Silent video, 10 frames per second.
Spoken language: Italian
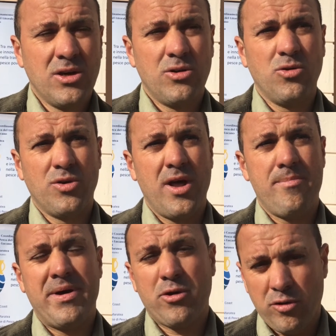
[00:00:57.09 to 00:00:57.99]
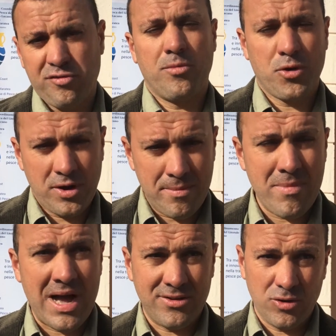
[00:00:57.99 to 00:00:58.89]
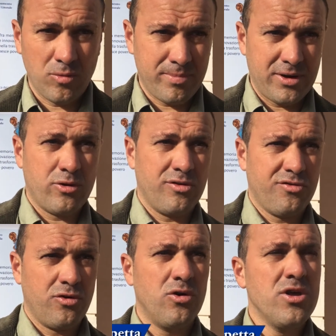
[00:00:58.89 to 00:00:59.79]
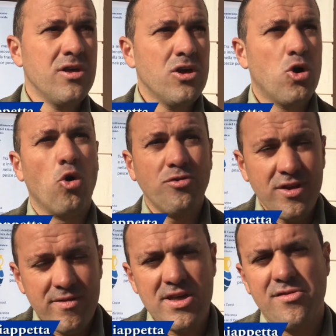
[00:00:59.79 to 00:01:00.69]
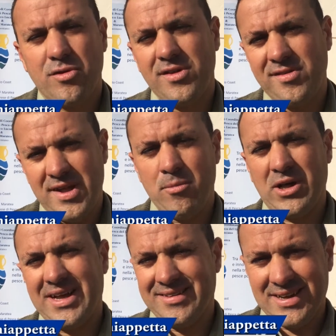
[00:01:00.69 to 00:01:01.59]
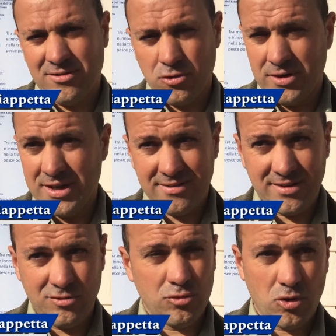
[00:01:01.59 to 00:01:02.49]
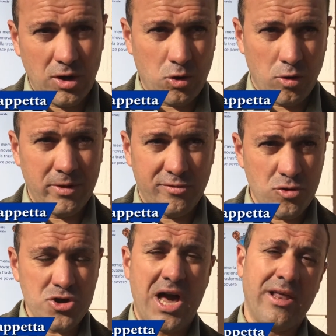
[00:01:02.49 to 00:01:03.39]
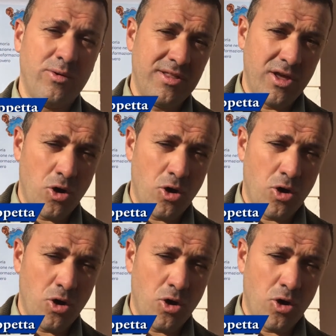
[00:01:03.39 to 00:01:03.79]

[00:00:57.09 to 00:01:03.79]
di un percorso programmatico, un percorso condiviso insieme ad altri attori del tessuto economico-sociale, quindi